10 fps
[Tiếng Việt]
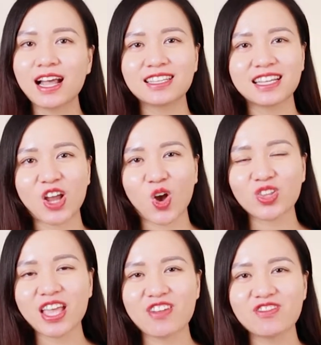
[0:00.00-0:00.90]
thì nó có
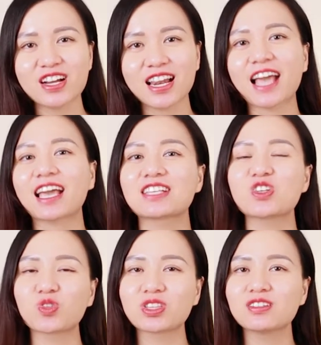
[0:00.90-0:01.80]
thể vương lại cái
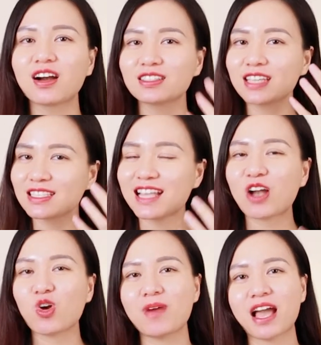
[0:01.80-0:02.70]
dầu thừa ở trên da
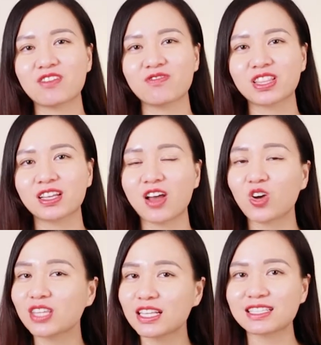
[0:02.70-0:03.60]
của bạn và từ đó tình